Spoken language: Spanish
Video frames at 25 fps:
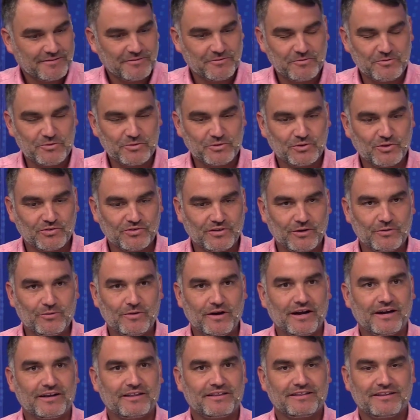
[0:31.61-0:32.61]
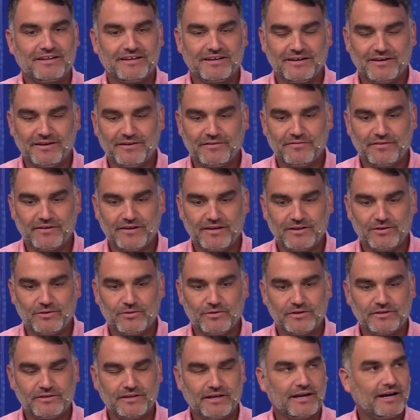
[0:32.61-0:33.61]
Un gusto saludarte, Fernando,
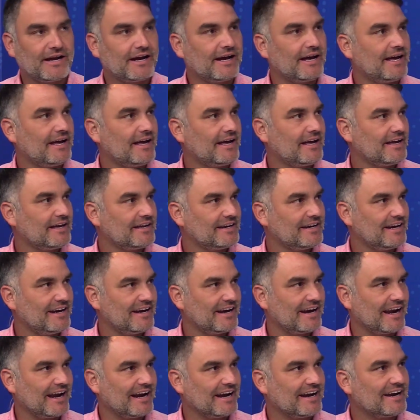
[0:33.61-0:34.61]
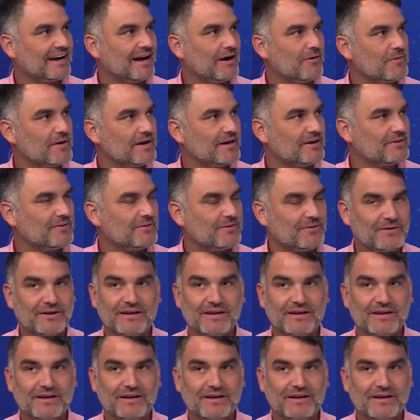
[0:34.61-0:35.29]
y estar acá en el Rancagüino,